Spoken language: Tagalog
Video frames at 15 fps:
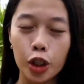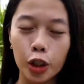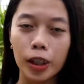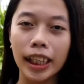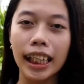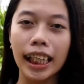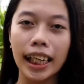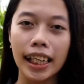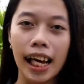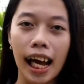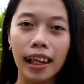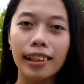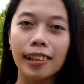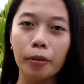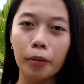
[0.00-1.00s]
During the
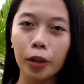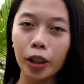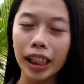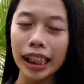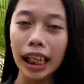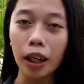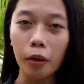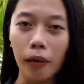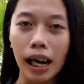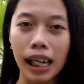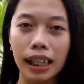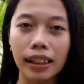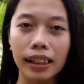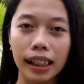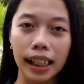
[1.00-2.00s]
enhanced community
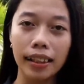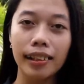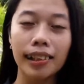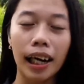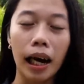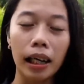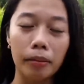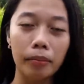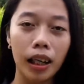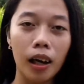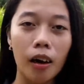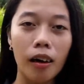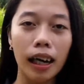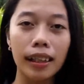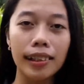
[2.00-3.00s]
quarantine sa
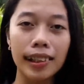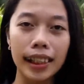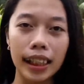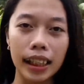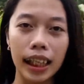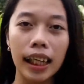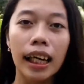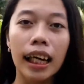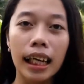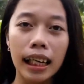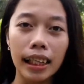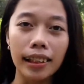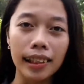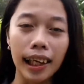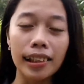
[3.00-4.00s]
Catbalogan City,
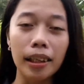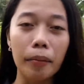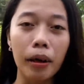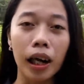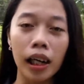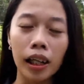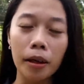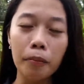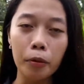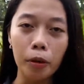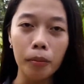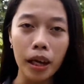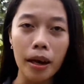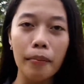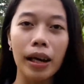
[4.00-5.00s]
isa sa mga naging
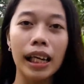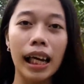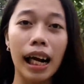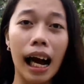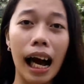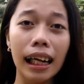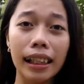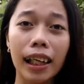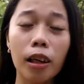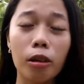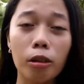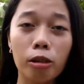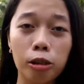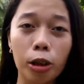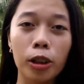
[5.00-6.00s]
problema ng ating
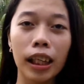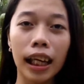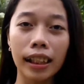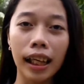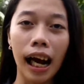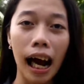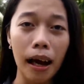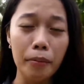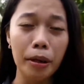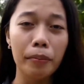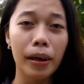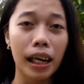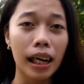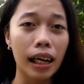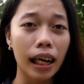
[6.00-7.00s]
lungsod at ng
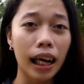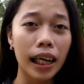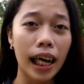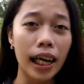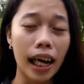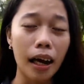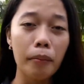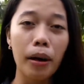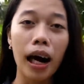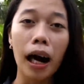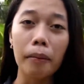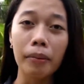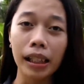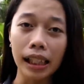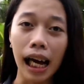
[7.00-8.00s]
aming barangay ay ang
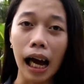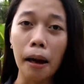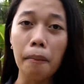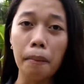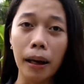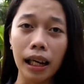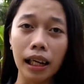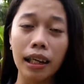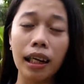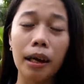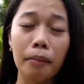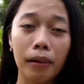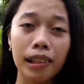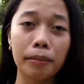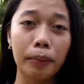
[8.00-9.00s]
mga kabataang
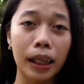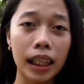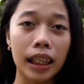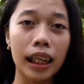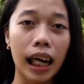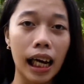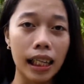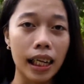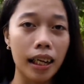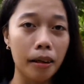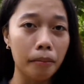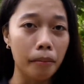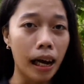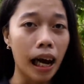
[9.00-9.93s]
panaylabas pa din ng kanilang